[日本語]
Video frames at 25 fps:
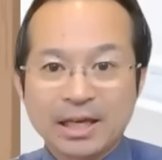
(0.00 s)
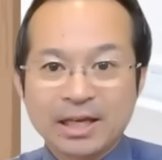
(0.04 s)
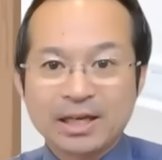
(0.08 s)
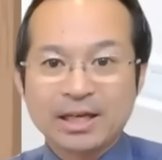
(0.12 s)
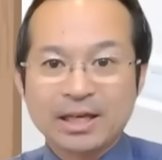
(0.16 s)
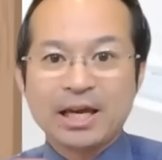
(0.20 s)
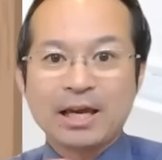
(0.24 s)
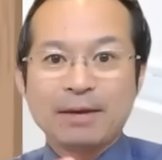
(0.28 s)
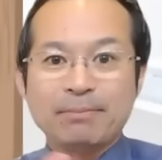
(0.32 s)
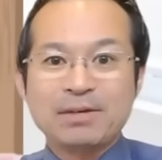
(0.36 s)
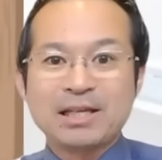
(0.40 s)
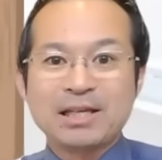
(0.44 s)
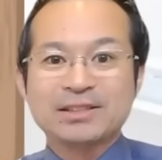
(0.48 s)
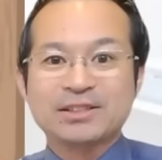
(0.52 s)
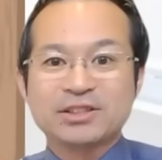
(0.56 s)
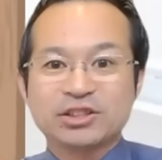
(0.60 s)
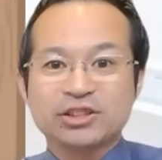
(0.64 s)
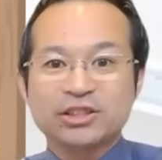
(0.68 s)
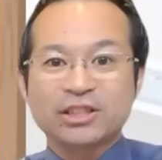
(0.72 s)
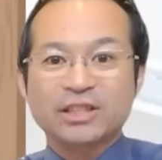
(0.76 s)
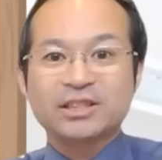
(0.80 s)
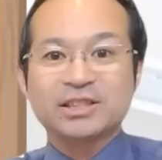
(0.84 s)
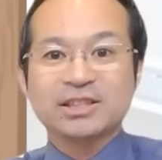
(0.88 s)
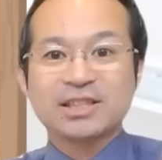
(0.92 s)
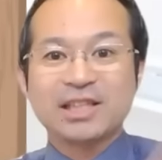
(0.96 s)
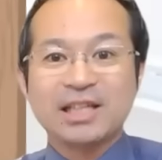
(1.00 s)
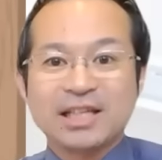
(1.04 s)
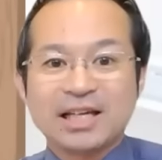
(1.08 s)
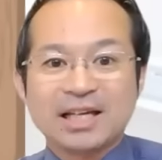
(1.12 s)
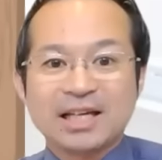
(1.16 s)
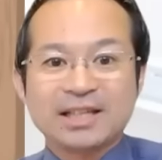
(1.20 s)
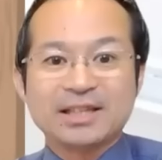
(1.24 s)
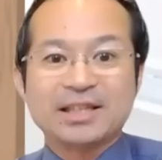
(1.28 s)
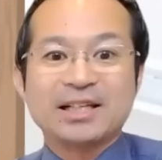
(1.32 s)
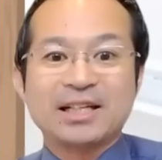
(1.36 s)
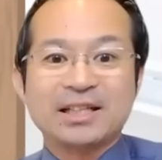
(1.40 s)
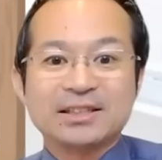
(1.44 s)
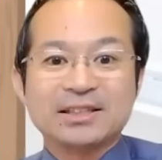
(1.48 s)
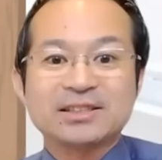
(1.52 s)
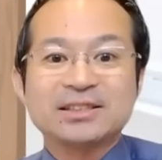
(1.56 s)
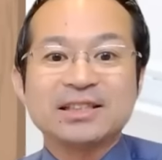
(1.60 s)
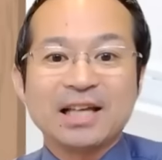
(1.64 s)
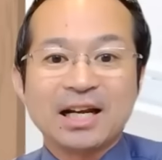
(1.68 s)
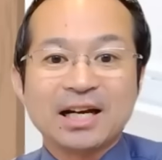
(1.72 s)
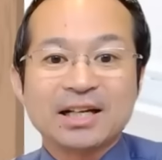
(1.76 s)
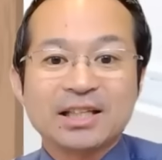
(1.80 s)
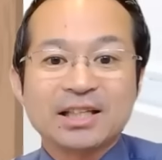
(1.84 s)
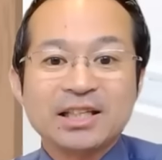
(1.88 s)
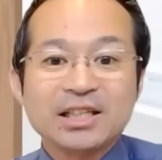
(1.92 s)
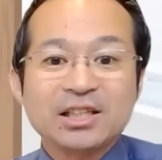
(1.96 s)
えー、ABSG でしっかりやってるやつな
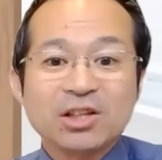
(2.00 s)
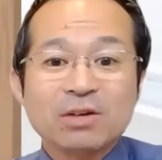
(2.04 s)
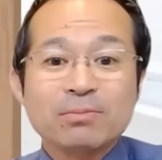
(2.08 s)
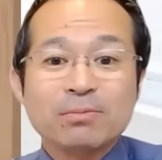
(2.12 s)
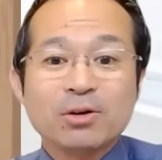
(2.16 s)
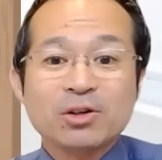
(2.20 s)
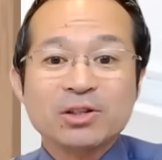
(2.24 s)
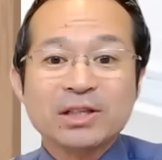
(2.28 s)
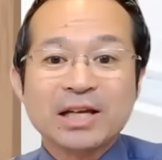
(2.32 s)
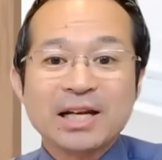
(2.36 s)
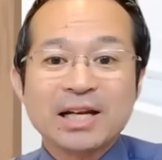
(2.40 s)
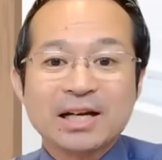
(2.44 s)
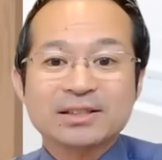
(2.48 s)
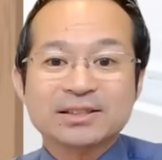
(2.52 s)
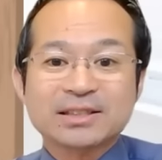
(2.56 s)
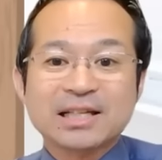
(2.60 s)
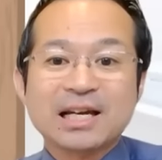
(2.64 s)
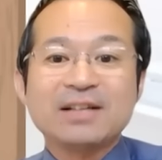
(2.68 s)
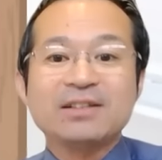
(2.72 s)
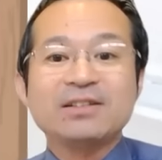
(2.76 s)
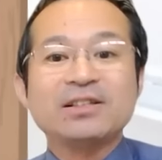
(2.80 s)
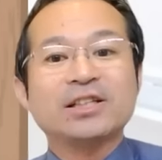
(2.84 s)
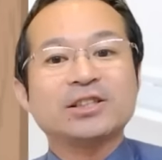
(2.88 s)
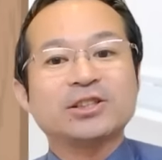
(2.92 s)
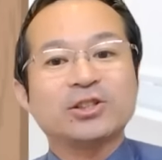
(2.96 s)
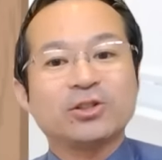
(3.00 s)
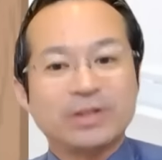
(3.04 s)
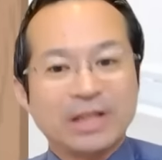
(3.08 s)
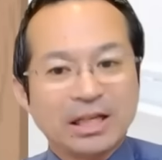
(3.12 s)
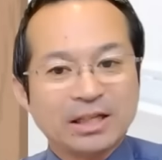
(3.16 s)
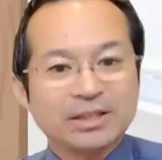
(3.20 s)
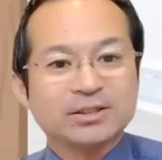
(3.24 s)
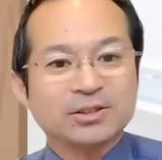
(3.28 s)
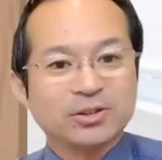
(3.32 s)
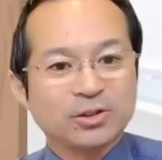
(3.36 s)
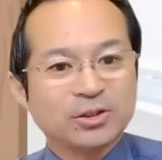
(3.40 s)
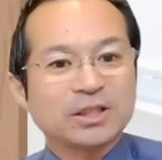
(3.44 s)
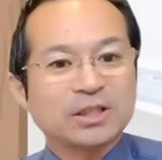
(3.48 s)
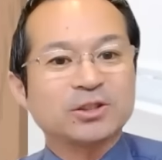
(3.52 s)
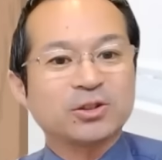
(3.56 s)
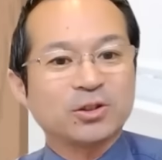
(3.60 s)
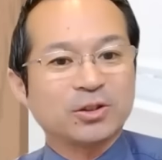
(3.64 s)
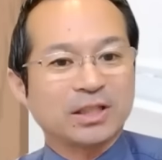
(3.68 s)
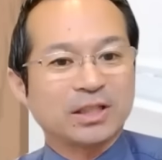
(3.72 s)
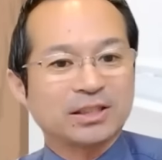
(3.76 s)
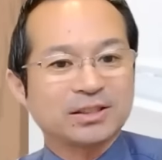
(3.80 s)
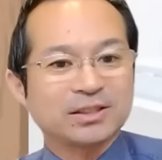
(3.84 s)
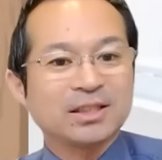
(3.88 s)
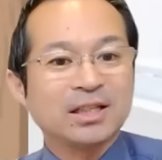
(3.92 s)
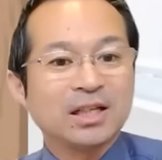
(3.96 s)
ら、きっと問題なく使えるでしょうね。そうです、
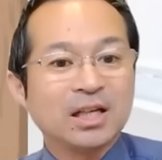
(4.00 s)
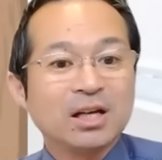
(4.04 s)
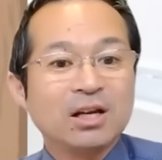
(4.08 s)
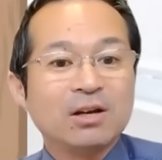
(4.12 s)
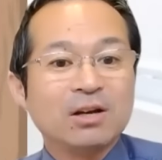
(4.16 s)
そうです。